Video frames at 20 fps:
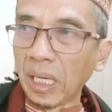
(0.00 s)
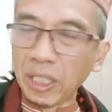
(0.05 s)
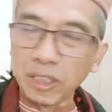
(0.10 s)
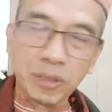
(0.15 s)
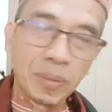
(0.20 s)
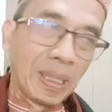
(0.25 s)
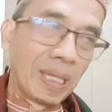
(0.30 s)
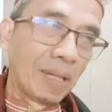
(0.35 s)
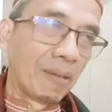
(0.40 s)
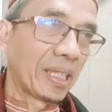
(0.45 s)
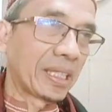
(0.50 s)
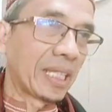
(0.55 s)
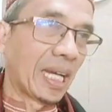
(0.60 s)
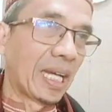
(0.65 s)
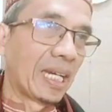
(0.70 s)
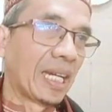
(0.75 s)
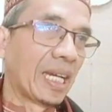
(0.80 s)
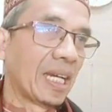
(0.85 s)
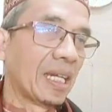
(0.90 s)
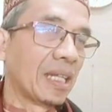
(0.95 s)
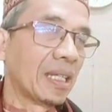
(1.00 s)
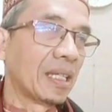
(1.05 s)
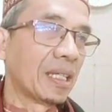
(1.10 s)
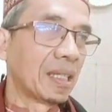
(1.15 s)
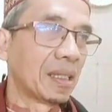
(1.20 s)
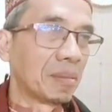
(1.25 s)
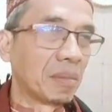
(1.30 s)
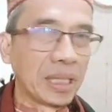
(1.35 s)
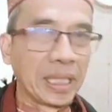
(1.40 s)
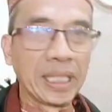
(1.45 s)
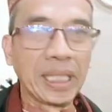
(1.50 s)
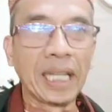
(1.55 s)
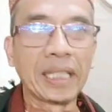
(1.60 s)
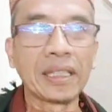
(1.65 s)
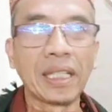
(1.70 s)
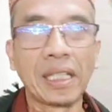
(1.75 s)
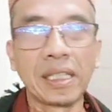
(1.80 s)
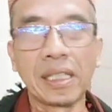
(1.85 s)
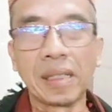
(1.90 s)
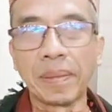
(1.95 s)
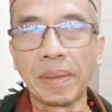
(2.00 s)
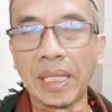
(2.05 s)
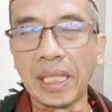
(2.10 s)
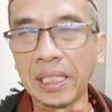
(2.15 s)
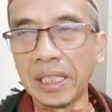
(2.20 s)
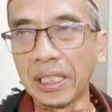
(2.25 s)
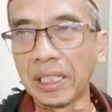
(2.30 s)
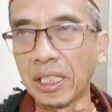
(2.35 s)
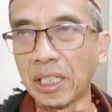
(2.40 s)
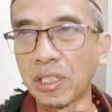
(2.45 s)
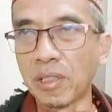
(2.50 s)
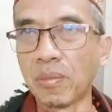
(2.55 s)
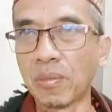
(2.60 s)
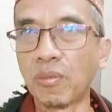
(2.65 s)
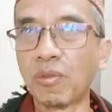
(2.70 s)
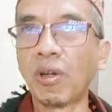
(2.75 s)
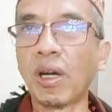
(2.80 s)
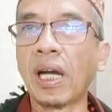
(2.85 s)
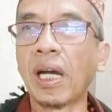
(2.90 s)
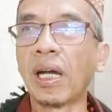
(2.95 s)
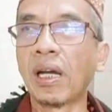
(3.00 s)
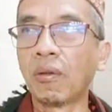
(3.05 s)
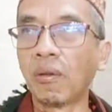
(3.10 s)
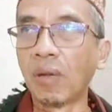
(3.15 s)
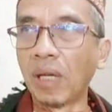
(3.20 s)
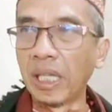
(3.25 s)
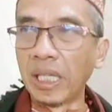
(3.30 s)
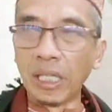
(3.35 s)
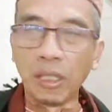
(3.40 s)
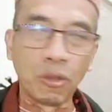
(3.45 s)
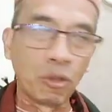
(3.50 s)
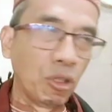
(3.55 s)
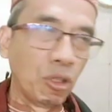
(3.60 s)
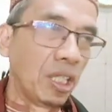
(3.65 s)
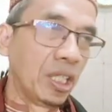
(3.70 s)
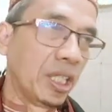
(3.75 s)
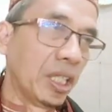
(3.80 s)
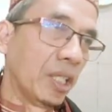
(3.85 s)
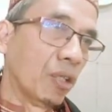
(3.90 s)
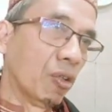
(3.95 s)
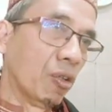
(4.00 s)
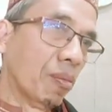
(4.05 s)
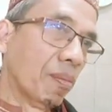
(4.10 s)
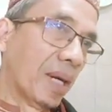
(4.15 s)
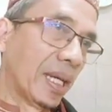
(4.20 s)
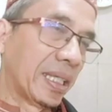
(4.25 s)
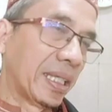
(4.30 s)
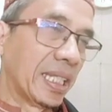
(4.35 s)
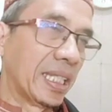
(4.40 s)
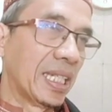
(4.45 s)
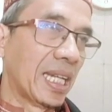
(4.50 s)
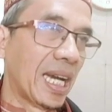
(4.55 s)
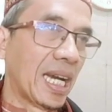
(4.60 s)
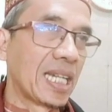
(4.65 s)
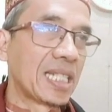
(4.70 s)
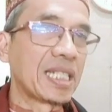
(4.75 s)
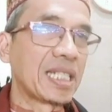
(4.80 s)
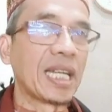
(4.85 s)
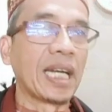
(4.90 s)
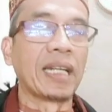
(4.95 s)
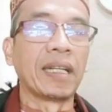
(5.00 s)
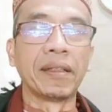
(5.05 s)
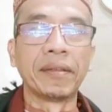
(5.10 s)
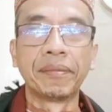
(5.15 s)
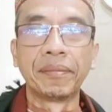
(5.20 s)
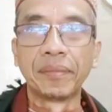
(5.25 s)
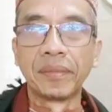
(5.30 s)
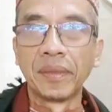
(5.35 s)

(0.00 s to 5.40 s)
Allah Subhanahu wa taala mengingatkan kepada kita semua, walikulli ummatin azal.